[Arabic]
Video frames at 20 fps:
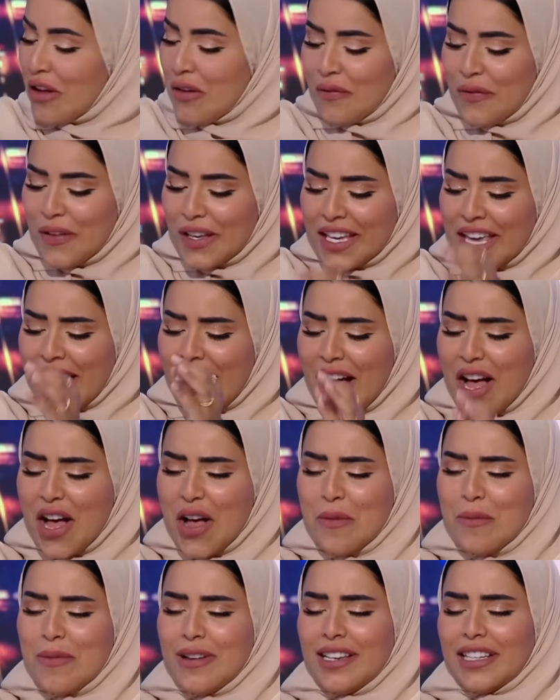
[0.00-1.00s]
في
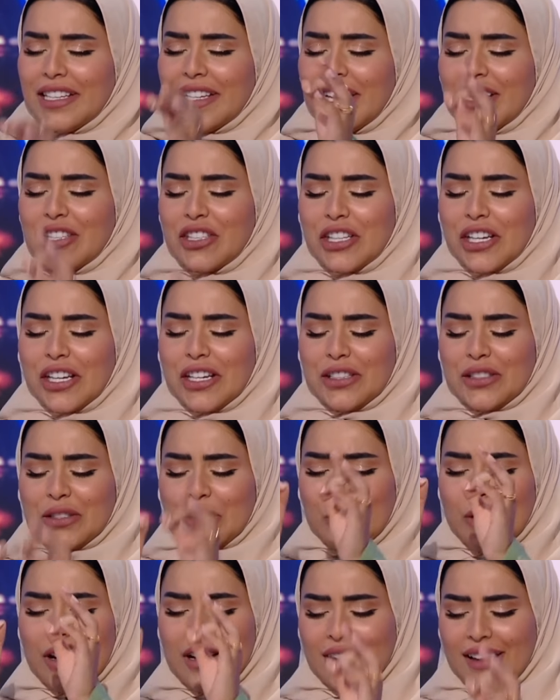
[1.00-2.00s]
كامل كشختي
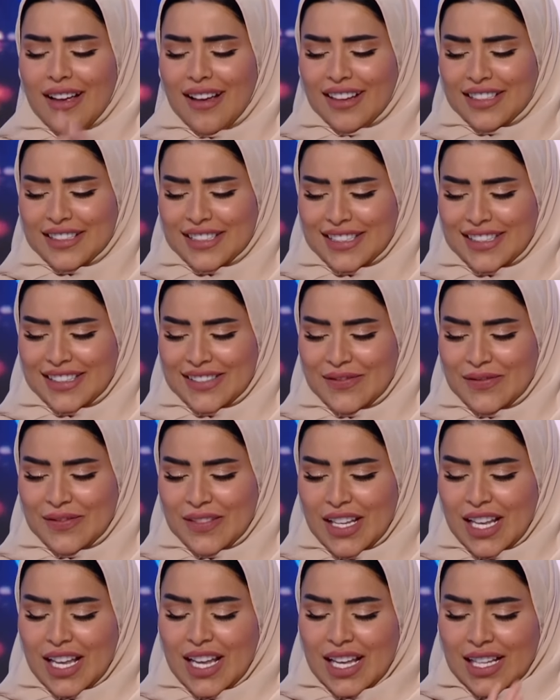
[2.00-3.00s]
واناقتي
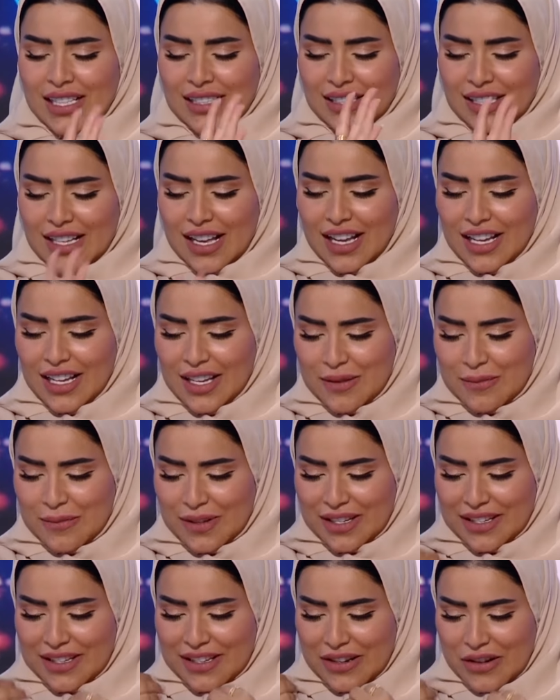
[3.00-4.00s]
صاحيه من
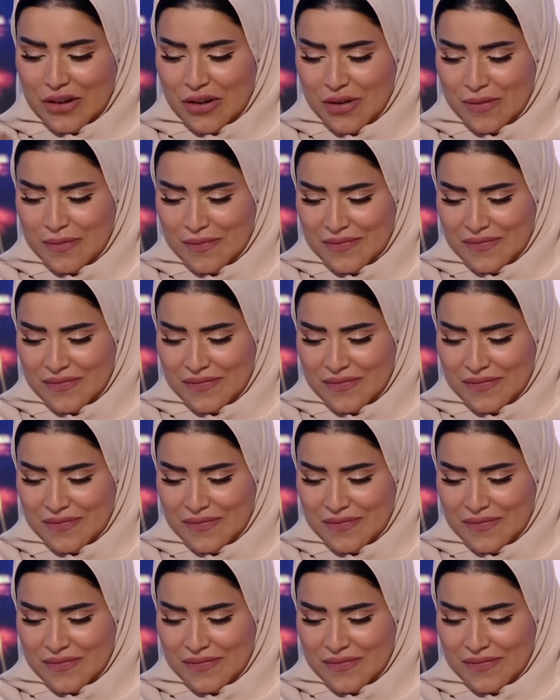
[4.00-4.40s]
النوم